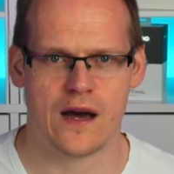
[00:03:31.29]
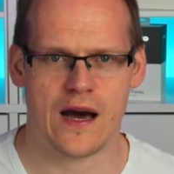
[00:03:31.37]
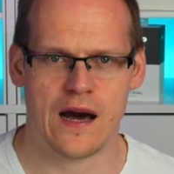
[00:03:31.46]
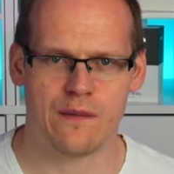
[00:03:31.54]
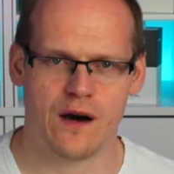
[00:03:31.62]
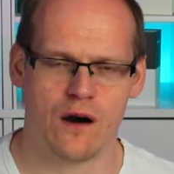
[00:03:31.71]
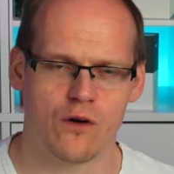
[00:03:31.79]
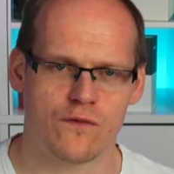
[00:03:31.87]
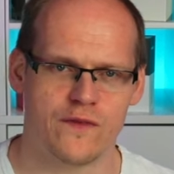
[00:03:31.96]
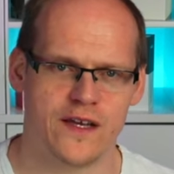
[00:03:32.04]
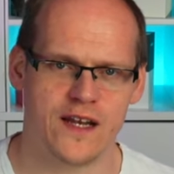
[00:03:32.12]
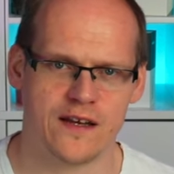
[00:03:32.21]
aber
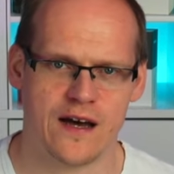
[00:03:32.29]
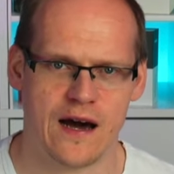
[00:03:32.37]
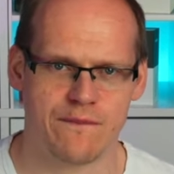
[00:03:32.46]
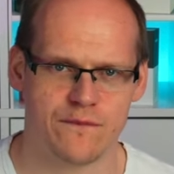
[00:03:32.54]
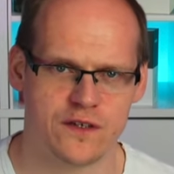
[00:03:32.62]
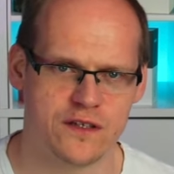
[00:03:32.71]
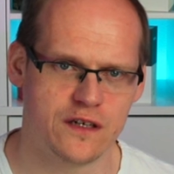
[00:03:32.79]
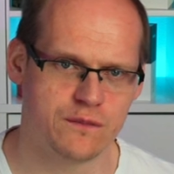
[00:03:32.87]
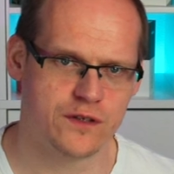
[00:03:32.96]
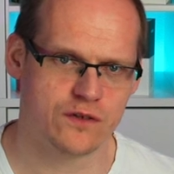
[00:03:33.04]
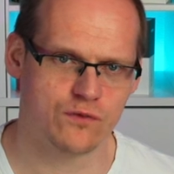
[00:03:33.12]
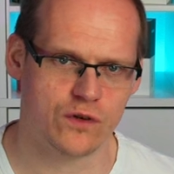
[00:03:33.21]
auch WLAN haben wir hier
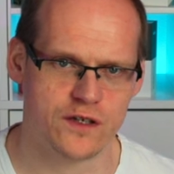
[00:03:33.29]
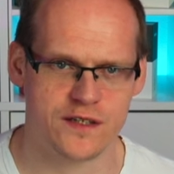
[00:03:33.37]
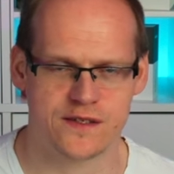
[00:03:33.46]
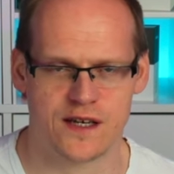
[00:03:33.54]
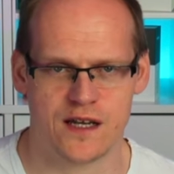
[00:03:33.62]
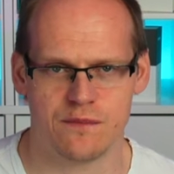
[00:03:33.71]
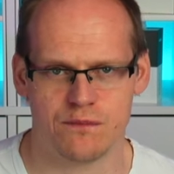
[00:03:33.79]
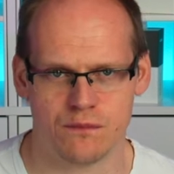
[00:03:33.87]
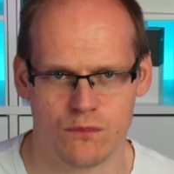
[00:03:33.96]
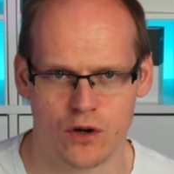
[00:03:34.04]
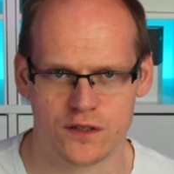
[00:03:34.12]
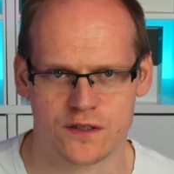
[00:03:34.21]
mit der Uhr jetzt an
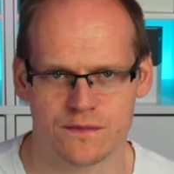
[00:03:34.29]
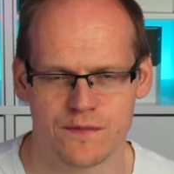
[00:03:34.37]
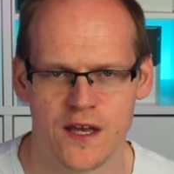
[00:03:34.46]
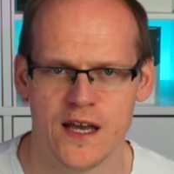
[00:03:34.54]
Bord.